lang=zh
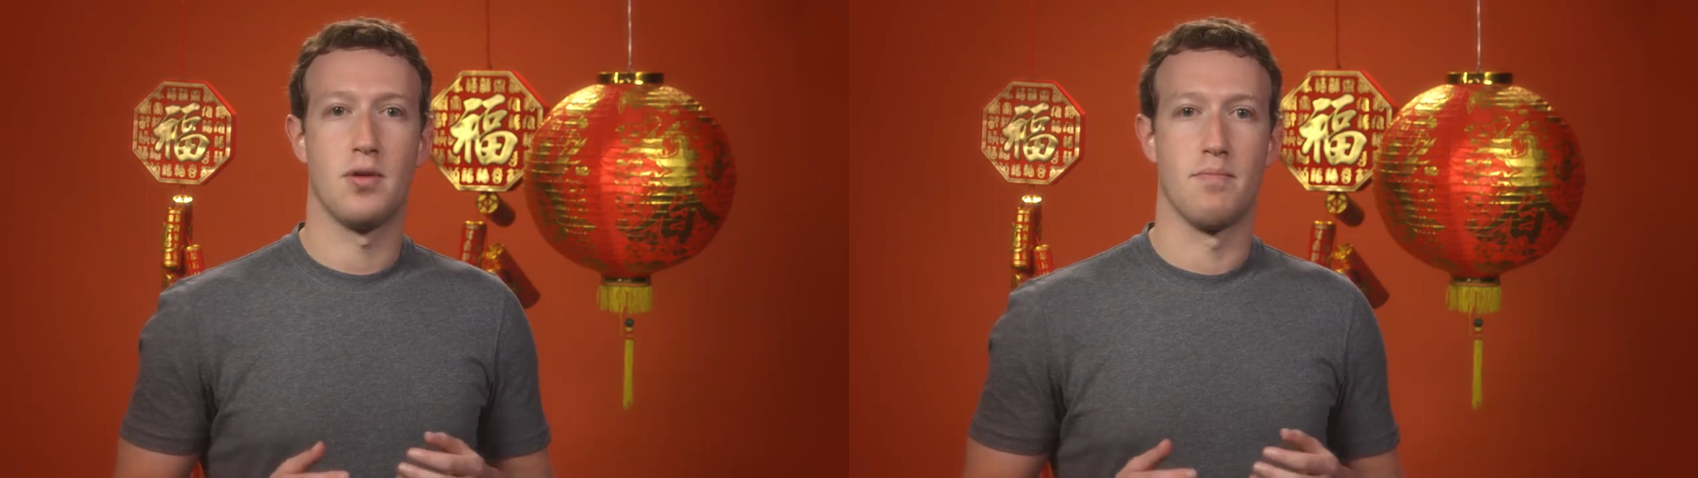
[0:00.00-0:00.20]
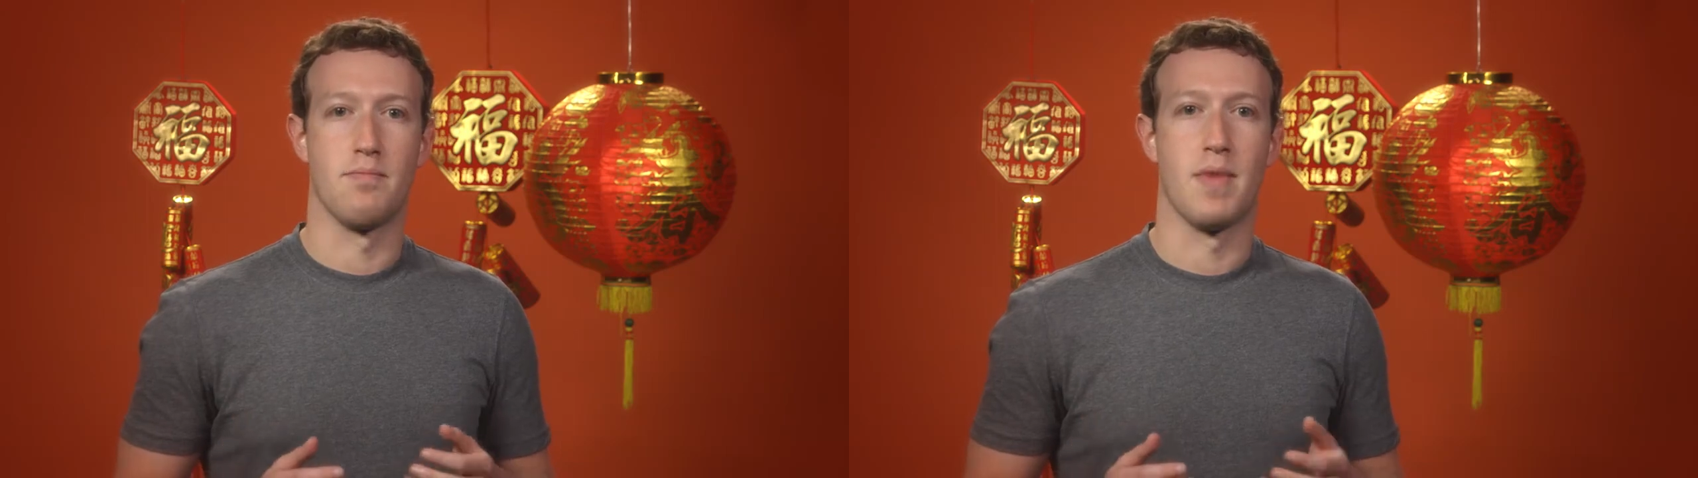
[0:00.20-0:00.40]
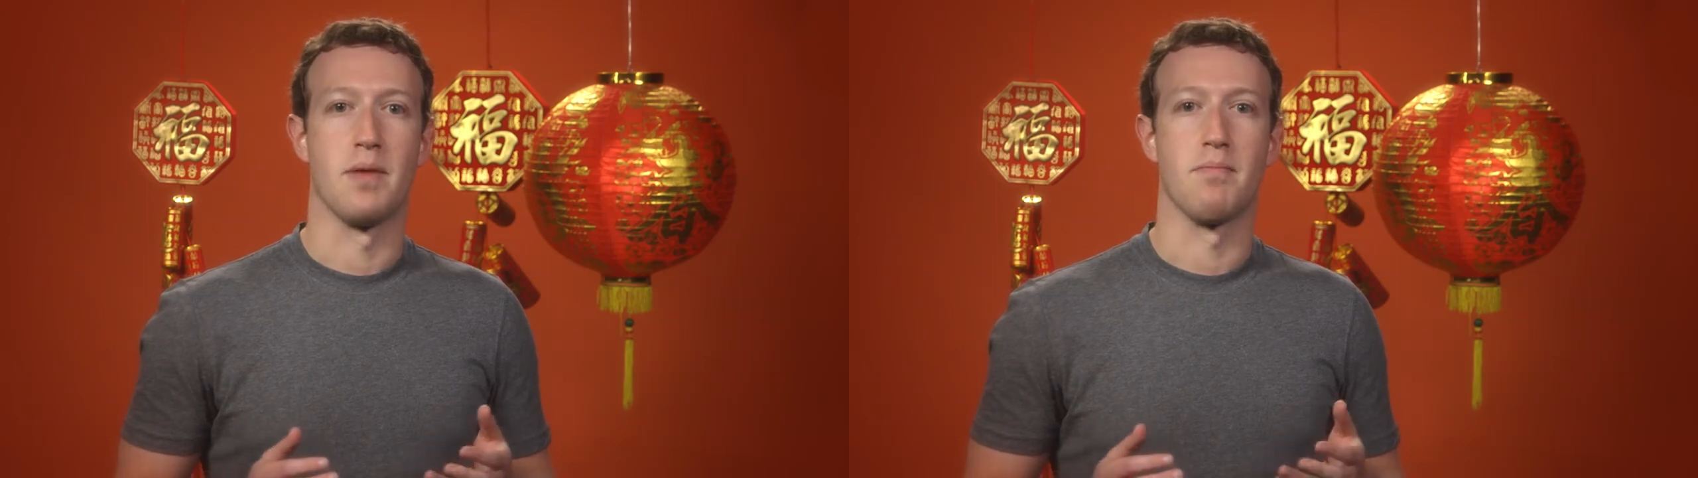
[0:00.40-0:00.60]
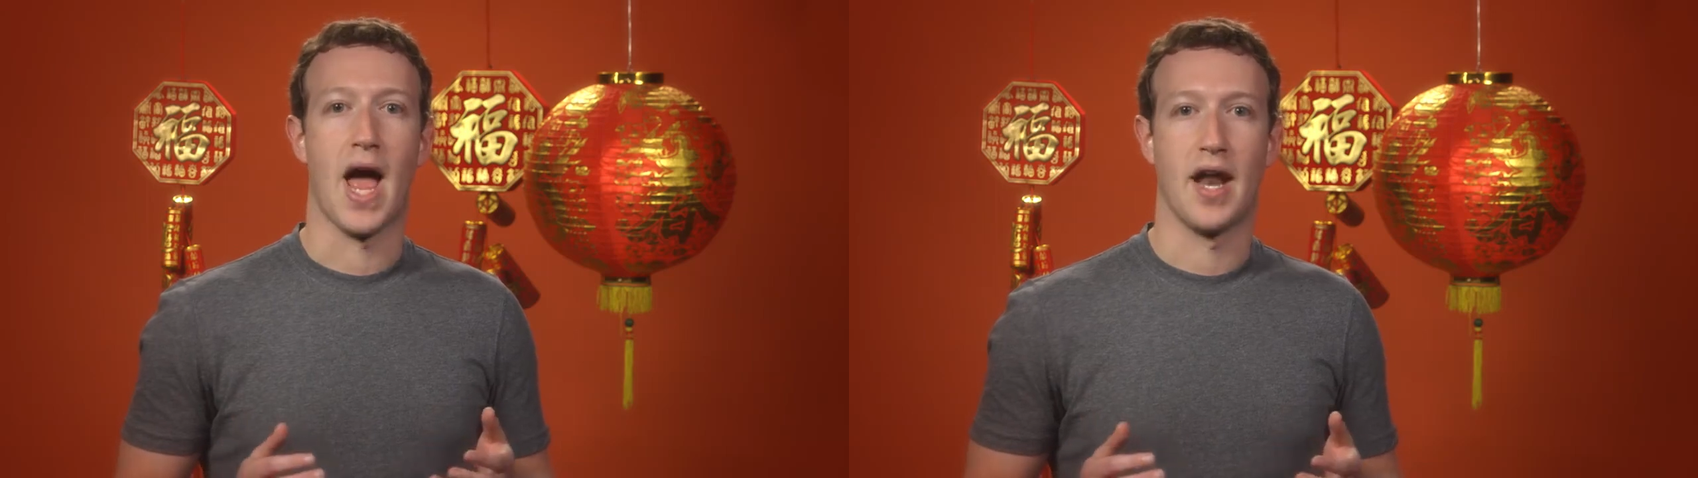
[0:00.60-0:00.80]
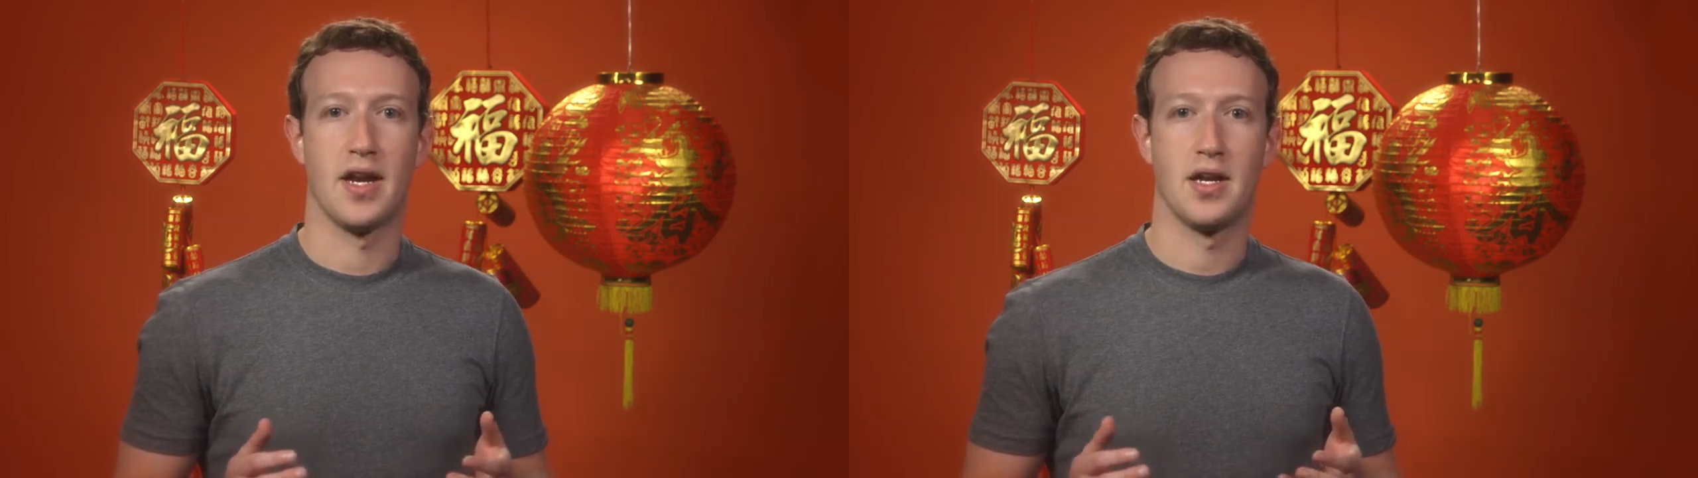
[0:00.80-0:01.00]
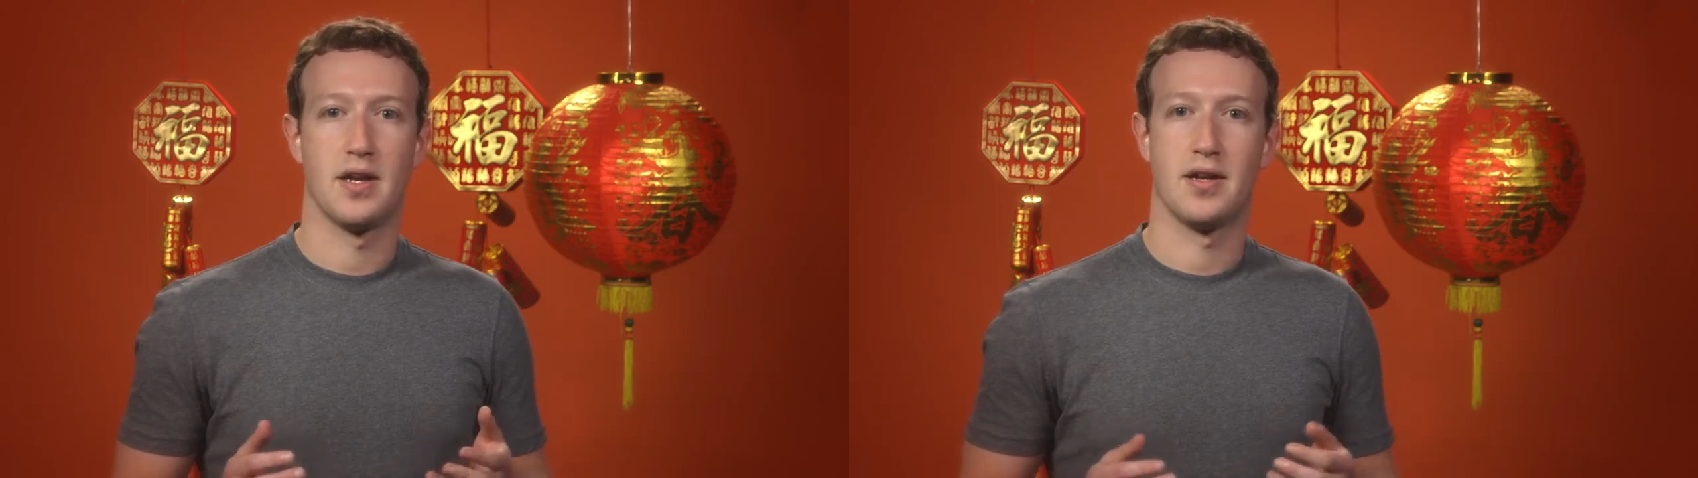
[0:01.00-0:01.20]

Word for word: 美满、